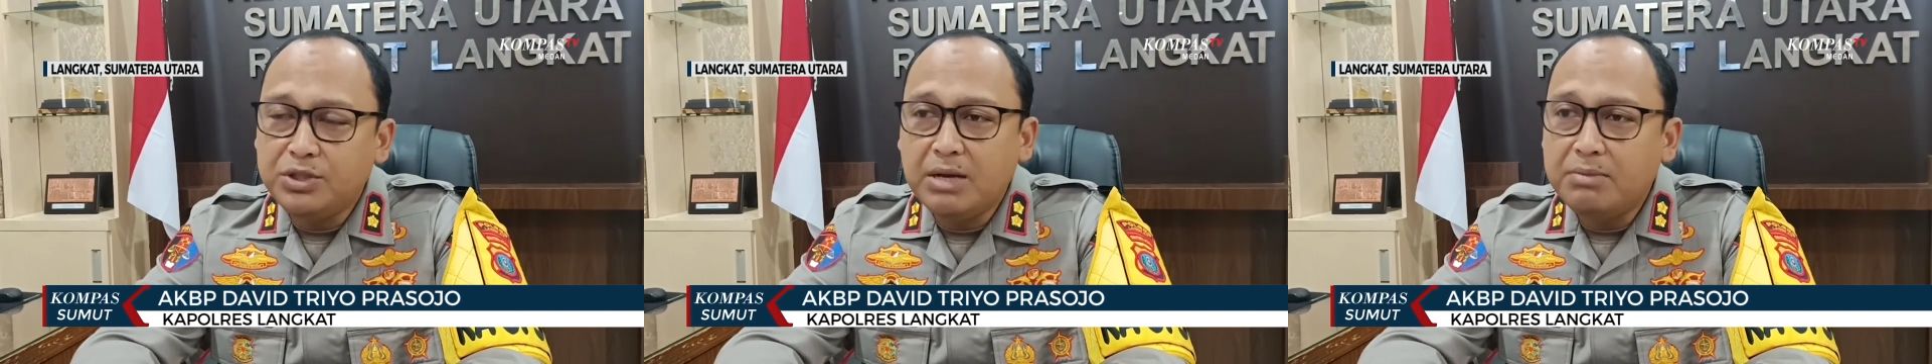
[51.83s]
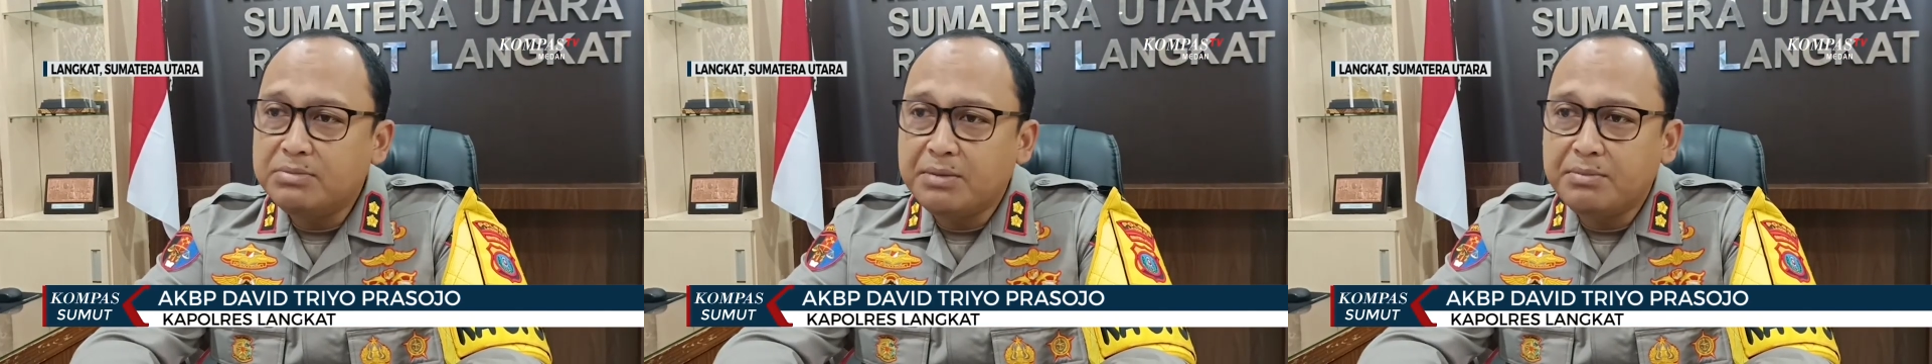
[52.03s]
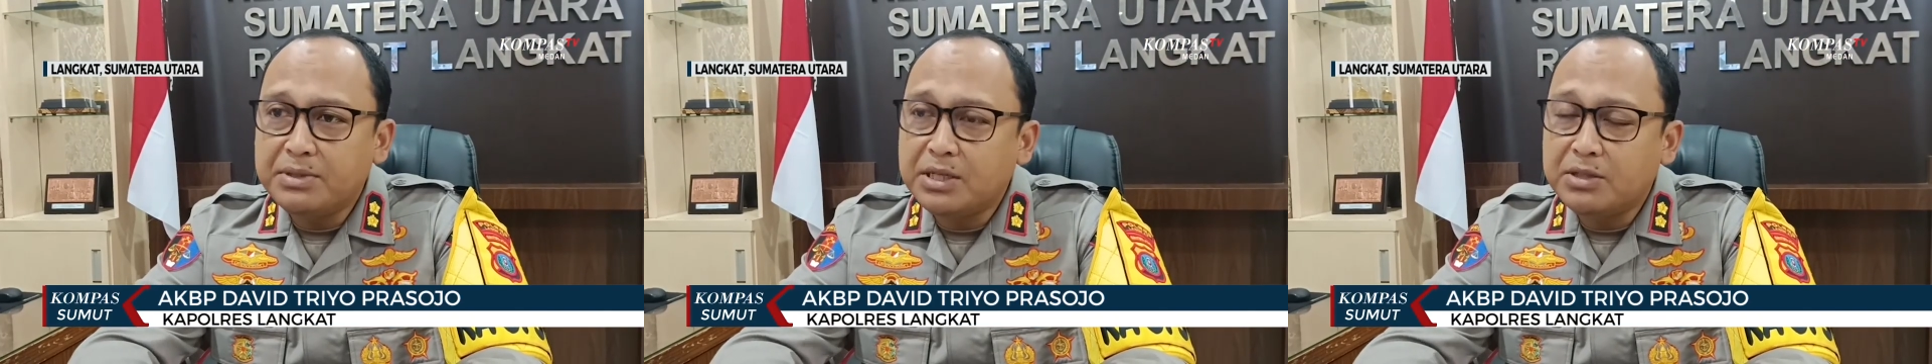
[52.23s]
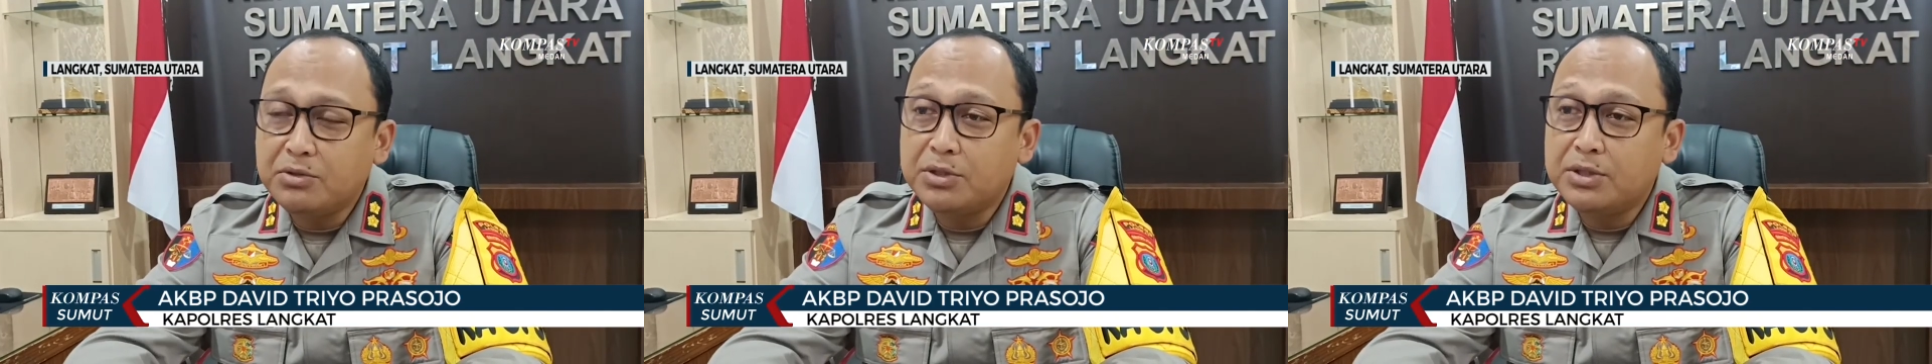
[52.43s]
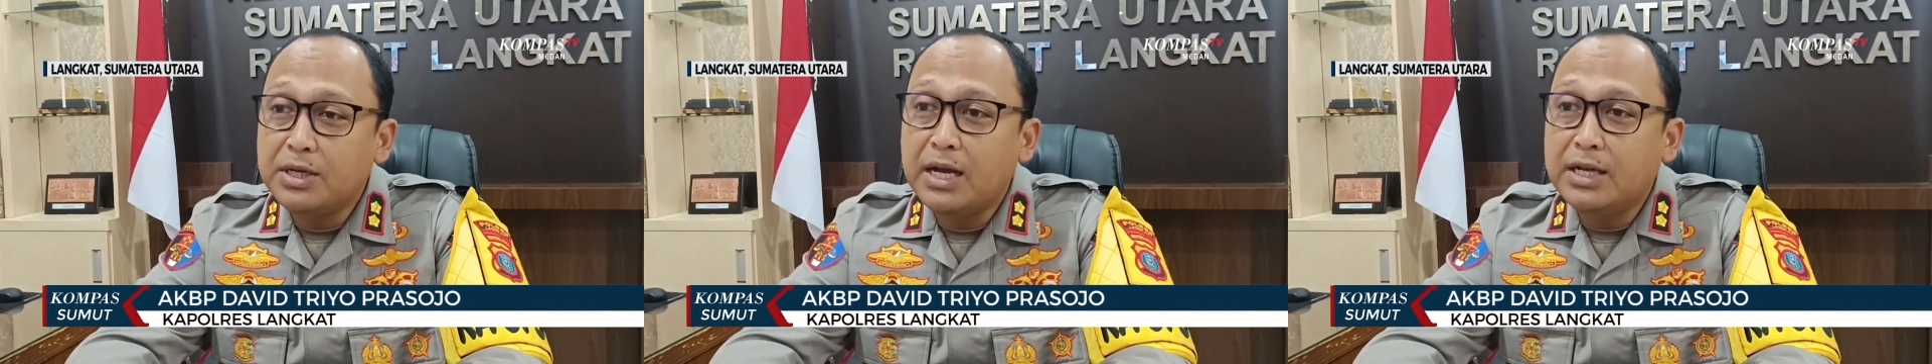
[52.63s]
jam sampai satu
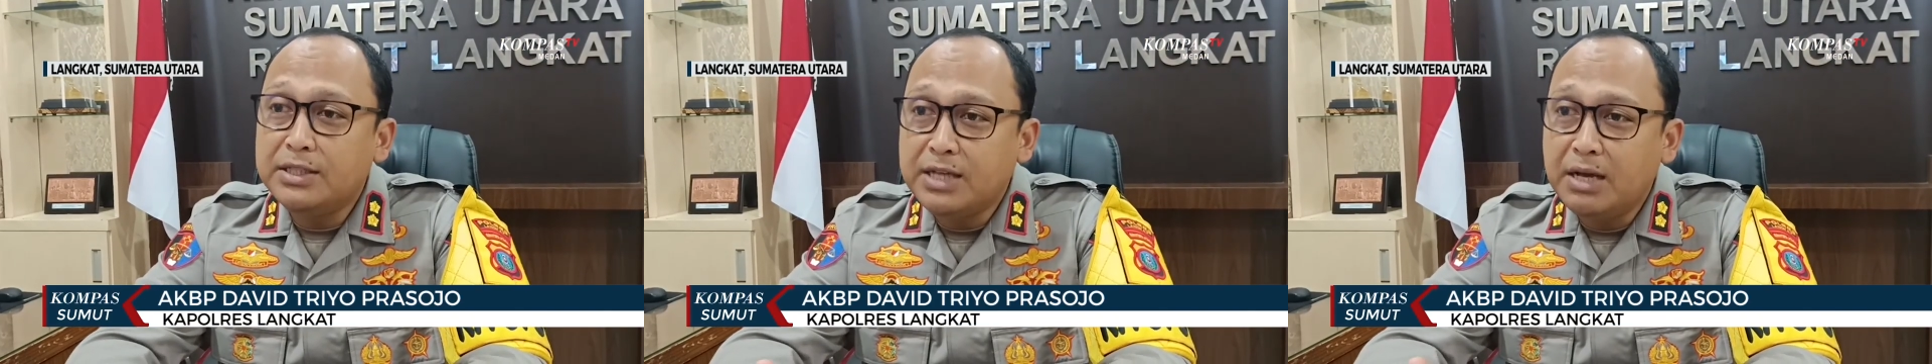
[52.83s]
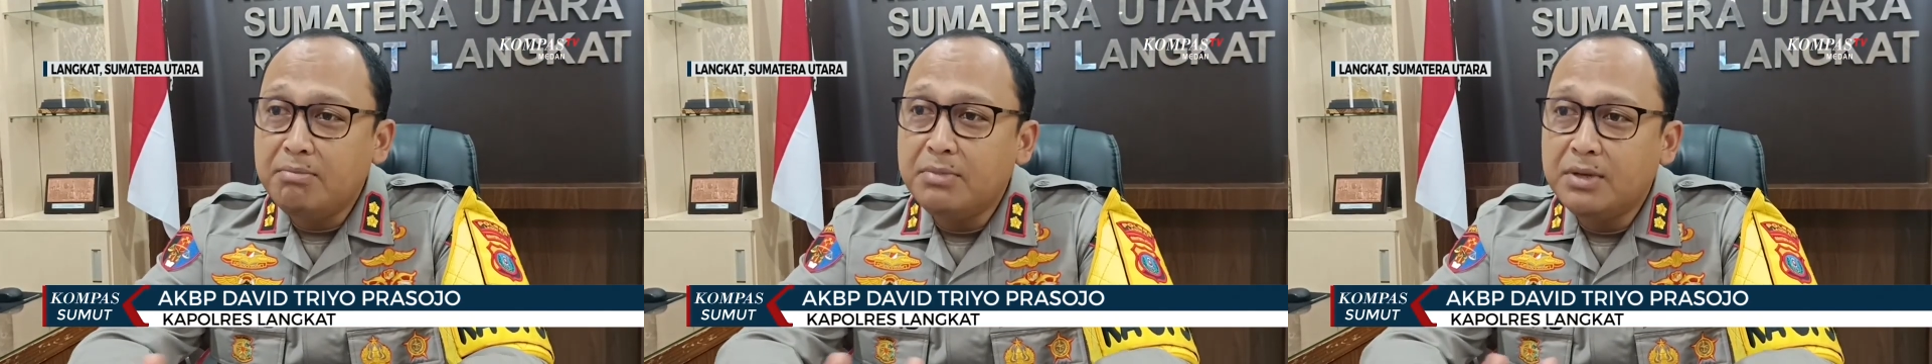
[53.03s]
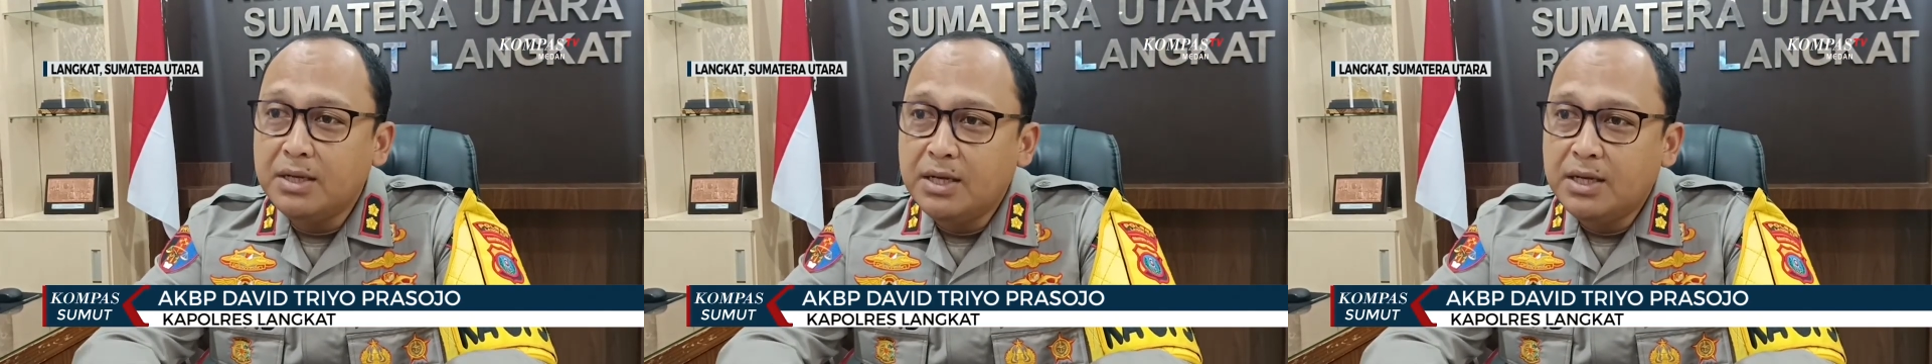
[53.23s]
setengah jam,